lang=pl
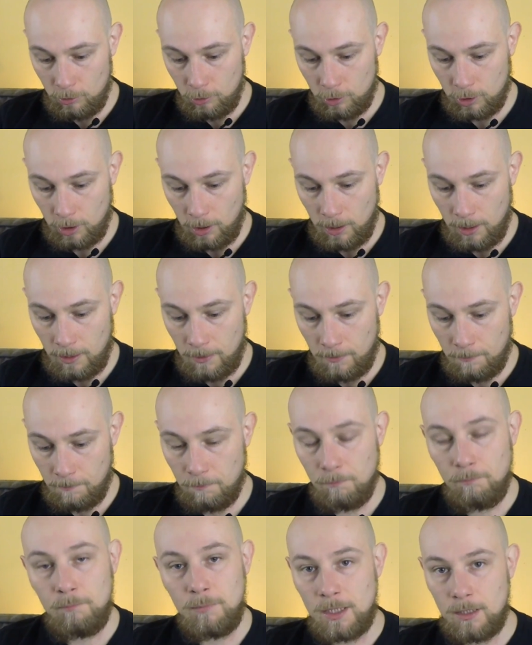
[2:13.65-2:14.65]
że
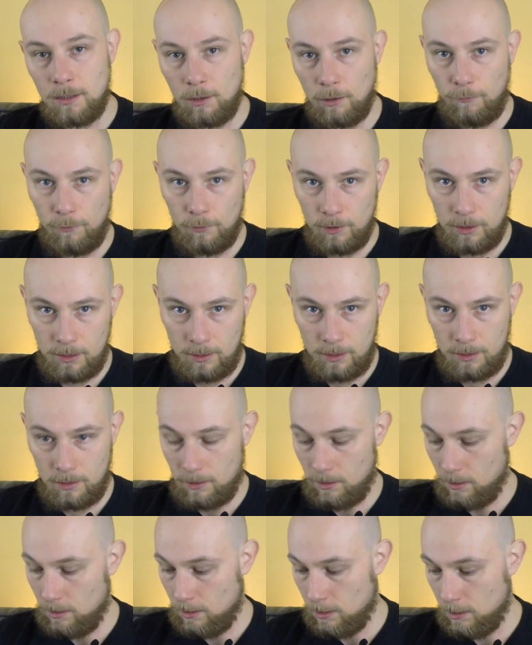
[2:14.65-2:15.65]
mikrofon
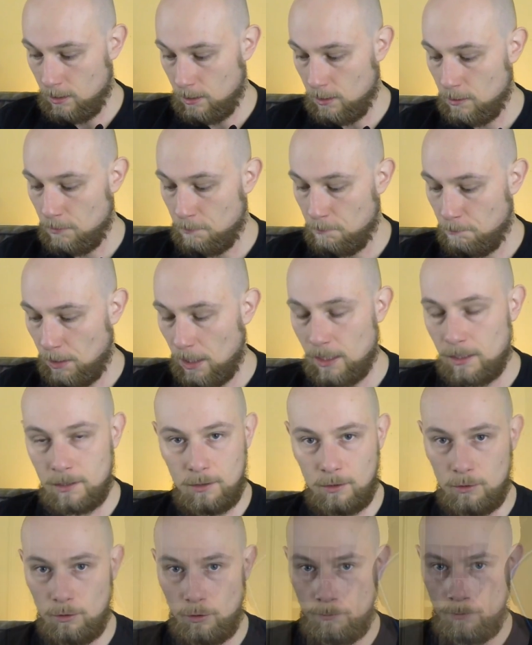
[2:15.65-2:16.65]
jest e,
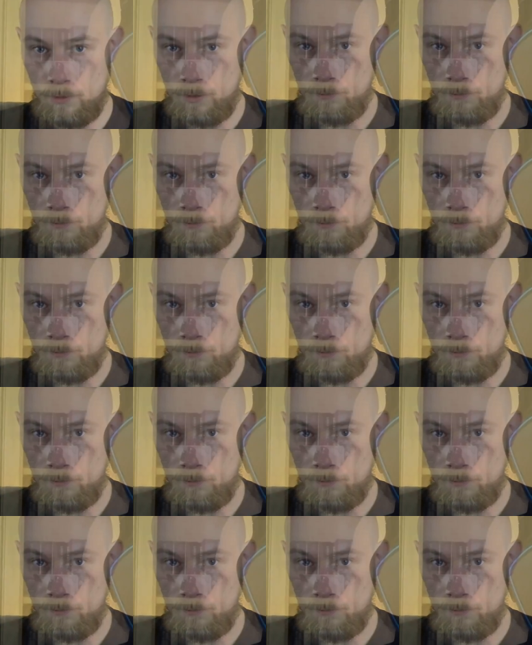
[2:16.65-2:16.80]
bardzo dobry.